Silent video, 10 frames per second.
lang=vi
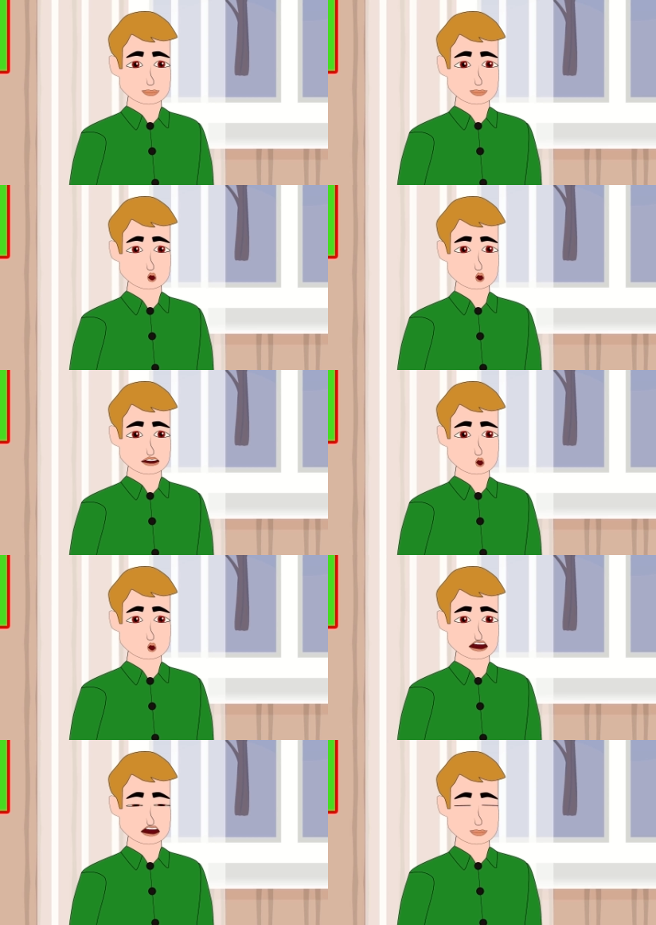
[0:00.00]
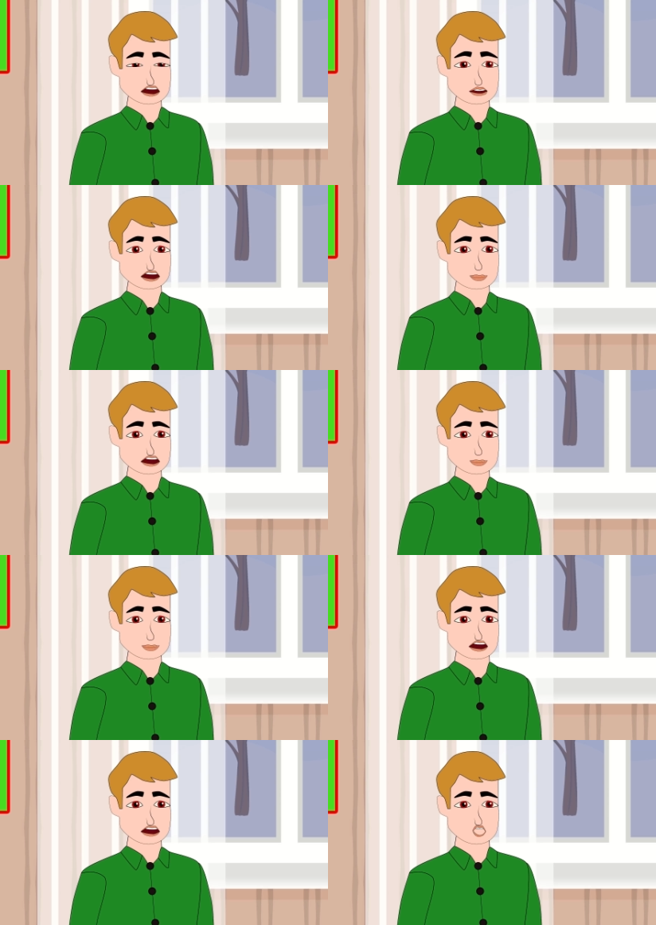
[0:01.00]
Bạn hay, từ ngồi tật
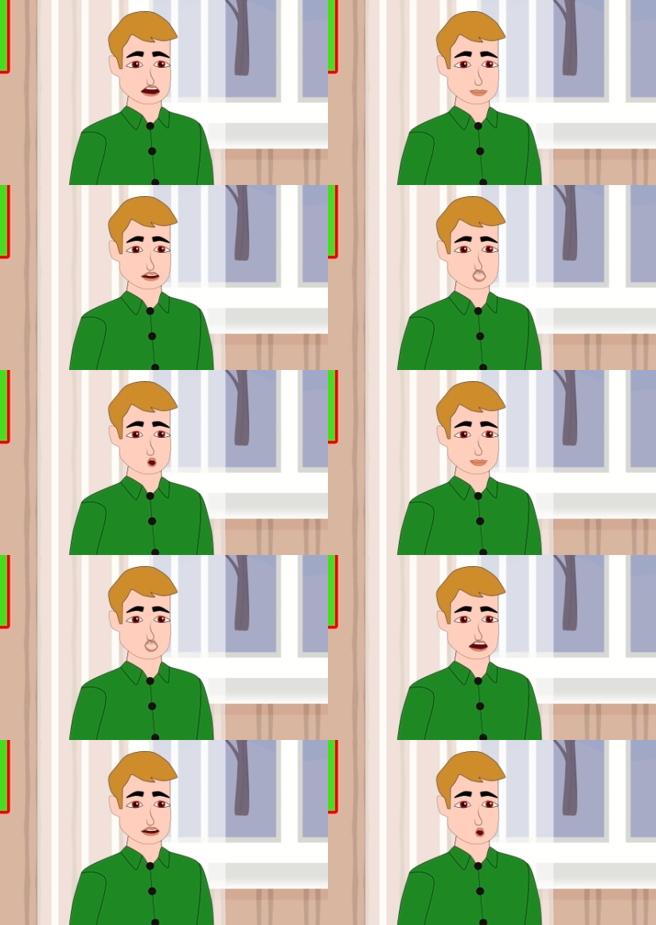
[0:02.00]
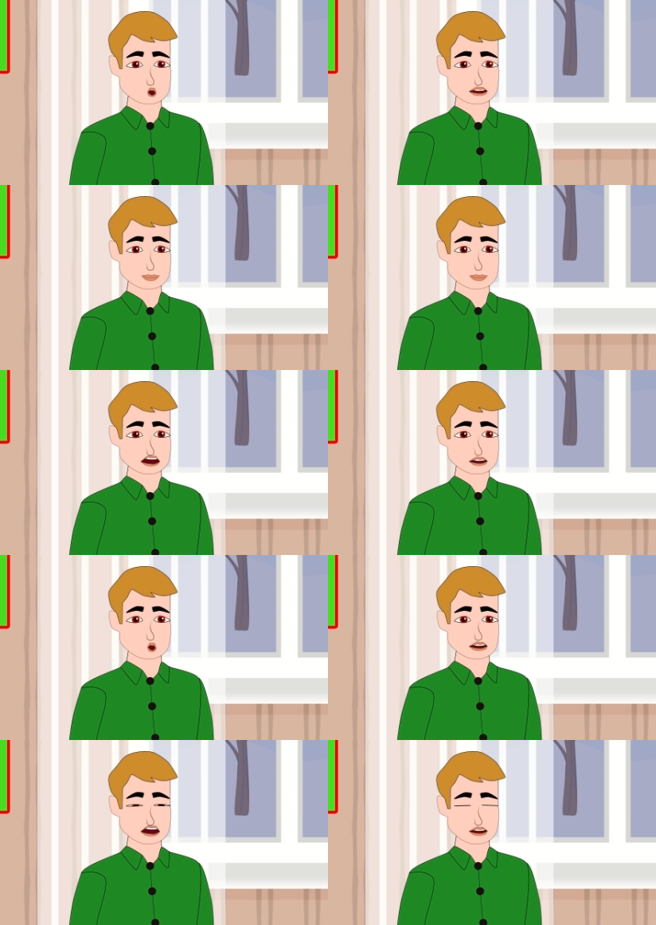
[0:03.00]
tư Dương khliên ná, bởi
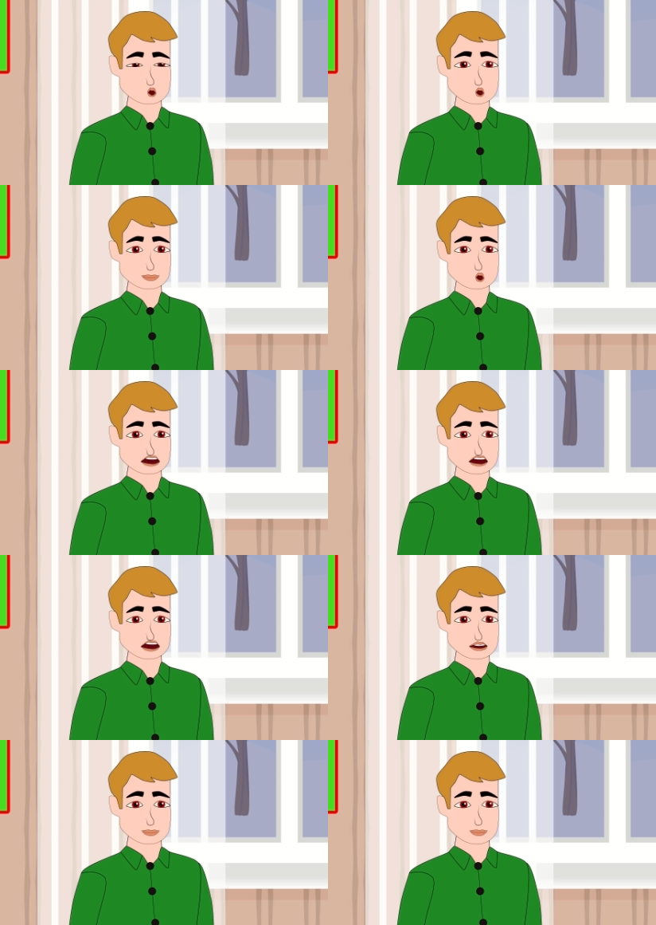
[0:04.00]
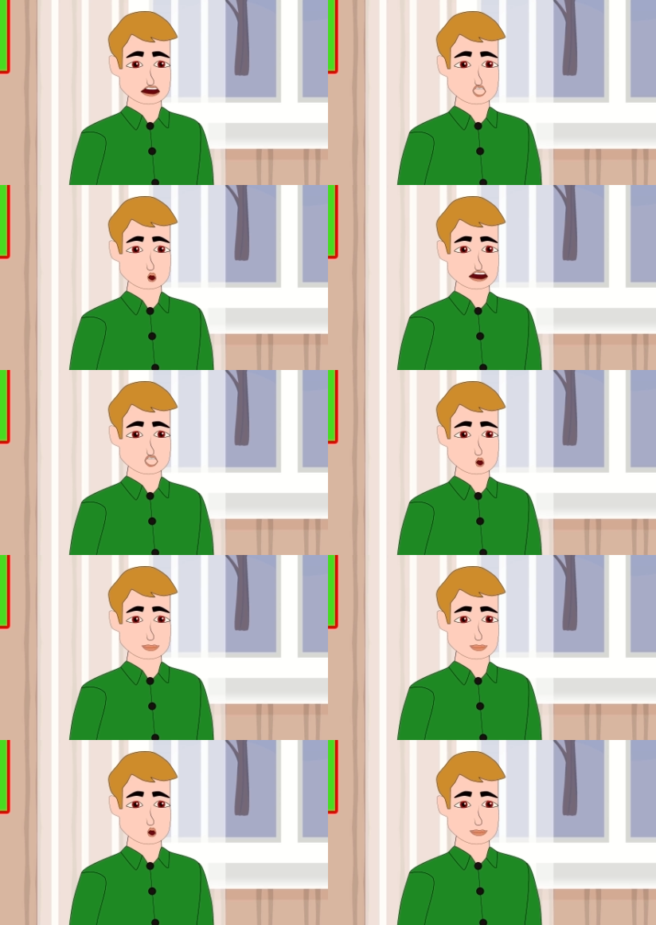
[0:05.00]
nháp tới nhám ấy Rùa dương mình
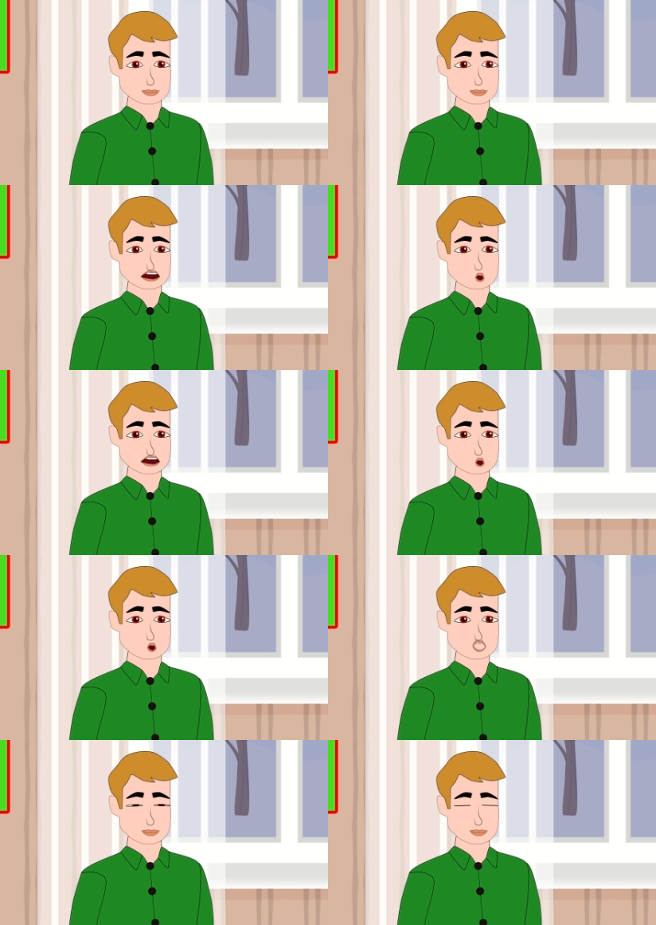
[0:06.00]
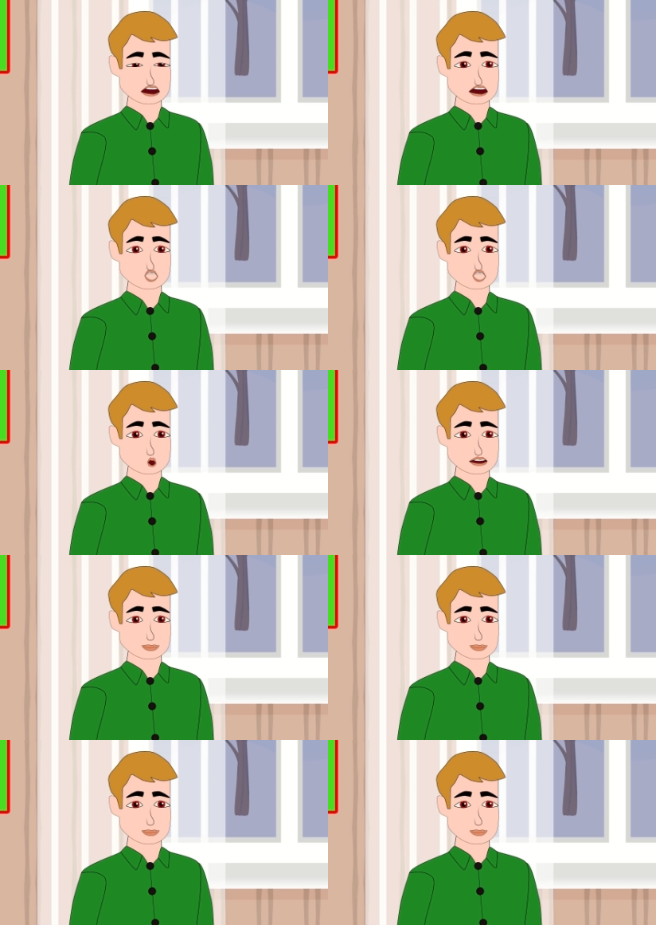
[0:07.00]
trong tới bèo vinh dục tê